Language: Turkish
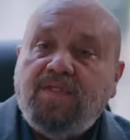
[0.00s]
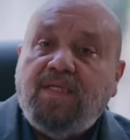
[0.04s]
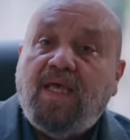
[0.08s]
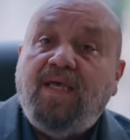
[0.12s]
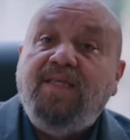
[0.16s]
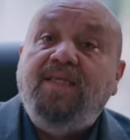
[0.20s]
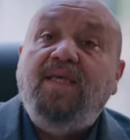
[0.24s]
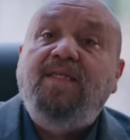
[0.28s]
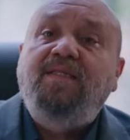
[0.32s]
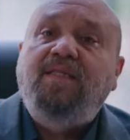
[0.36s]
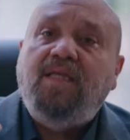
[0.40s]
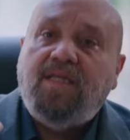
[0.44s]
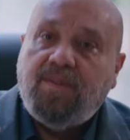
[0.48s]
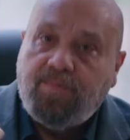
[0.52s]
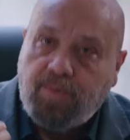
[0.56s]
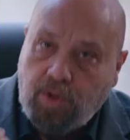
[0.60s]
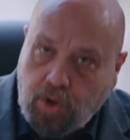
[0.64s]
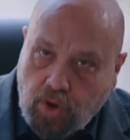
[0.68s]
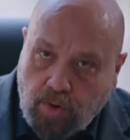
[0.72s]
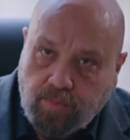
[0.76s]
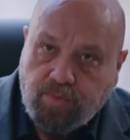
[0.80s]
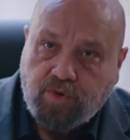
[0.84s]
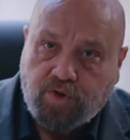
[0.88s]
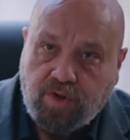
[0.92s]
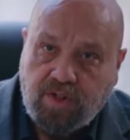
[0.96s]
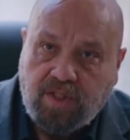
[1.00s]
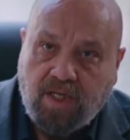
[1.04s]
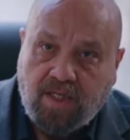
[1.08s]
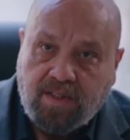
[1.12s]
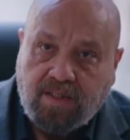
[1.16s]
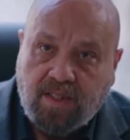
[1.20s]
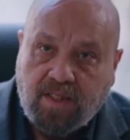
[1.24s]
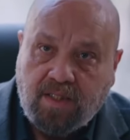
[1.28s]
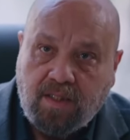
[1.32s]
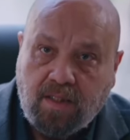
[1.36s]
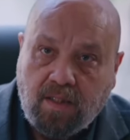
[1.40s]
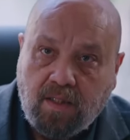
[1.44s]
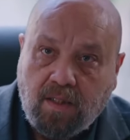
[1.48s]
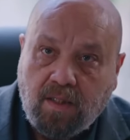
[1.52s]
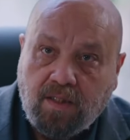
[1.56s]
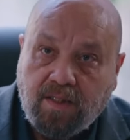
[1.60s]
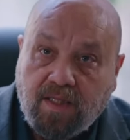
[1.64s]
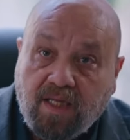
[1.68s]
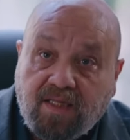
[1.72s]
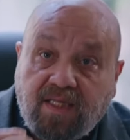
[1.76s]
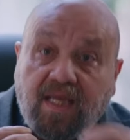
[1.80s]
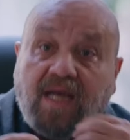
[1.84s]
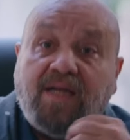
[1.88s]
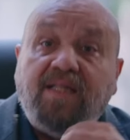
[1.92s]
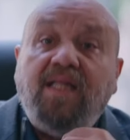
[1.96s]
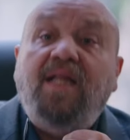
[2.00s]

yeteri biliyor musun yeter? Yeterden